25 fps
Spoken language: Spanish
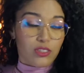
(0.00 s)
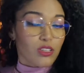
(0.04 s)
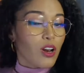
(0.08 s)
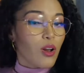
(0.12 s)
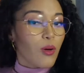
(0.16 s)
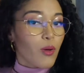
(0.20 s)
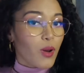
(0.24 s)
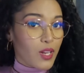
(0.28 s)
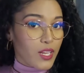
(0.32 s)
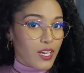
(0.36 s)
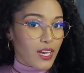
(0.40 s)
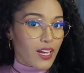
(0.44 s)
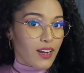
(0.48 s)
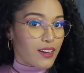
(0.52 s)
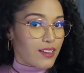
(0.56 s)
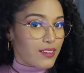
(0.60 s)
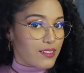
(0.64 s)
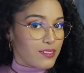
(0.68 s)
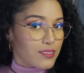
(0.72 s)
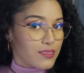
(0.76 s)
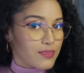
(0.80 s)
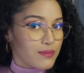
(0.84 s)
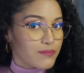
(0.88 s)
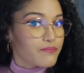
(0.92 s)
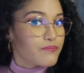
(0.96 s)
solo volcanes,
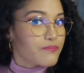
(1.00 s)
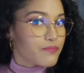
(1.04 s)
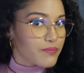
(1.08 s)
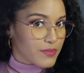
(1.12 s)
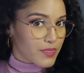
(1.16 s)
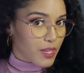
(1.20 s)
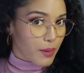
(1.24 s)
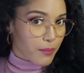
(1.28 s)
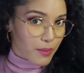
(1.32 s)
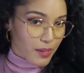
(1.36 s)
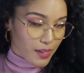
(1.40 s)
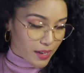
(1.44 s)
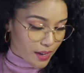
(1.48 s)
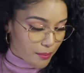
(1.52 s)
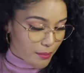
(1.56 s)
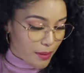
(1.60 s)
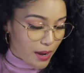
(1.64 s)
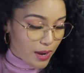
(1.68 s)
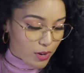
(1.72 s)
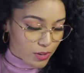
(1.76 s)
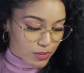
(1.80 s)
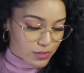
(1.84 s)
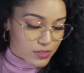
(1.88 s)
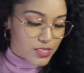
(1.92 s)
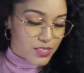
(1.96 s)
también hay
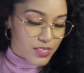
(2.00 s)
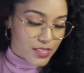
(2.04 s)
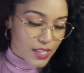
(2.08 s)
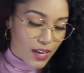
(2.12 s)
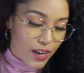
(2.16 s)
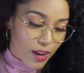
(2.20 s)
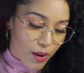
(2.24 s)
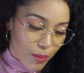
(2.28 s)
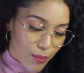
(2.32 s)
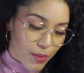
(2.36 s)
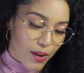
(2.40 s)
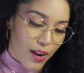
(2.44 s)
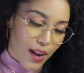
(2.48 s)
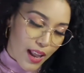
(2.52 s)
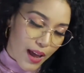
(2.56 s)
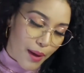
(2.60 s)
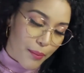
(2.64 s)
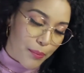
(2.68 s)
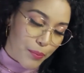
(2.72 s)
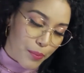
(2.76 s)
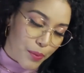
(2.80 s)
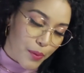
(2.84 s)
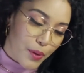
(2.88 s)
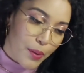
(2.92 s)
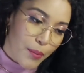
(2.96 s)
más cositas como las
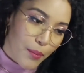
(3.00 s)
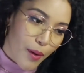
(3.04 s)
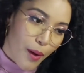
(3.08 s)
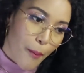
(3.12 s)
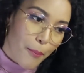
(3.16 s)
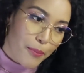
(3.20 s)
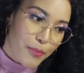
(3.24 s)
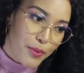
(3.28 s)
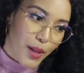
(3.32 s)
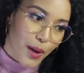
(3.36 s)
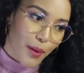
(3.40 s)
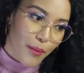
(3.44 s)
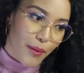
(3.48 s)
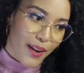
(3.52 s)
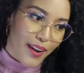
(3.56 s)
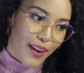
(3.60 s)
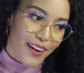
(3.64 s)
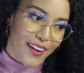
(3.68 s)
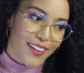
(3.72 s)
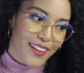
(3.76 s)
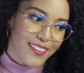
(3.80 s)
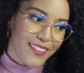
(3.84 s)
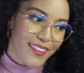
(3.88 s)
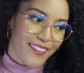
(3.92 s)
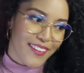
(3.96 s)
pudimos observar
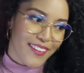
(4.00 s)
en este